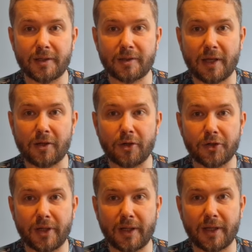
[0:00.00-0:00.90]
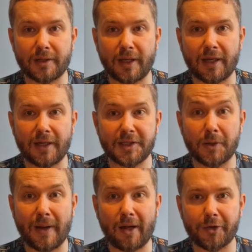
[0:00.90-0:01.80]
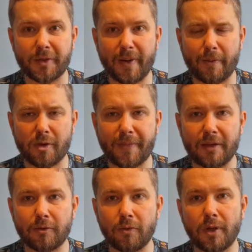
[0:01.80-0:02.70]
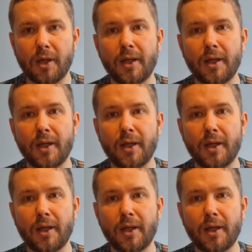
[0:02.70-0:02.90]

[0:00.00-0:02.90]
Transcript: tego, że ta działalność nabrała rozpędu,